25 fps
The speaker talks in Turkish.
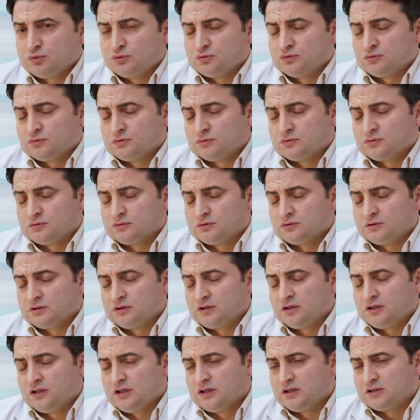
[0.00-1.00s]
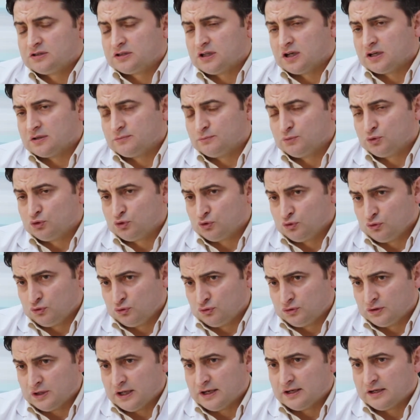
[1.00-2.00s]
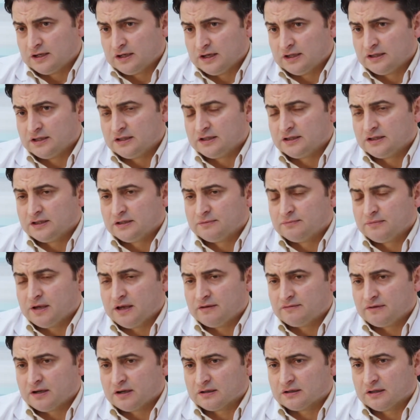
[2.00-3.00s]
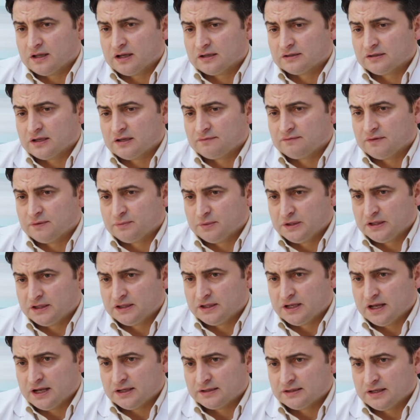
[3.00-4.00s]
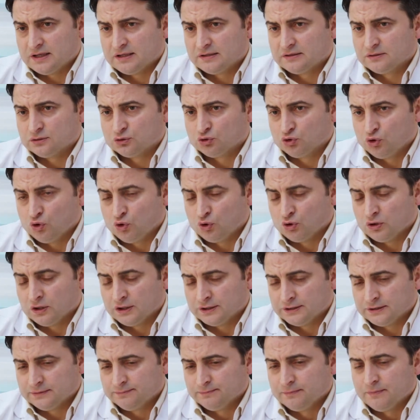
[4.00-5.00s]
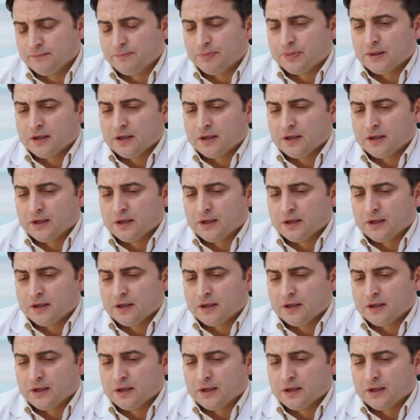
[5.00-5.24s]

Bunu İl Tarım Müdürlüğü'nden edindiğim evraklardan ve bilgilerden doğruladım.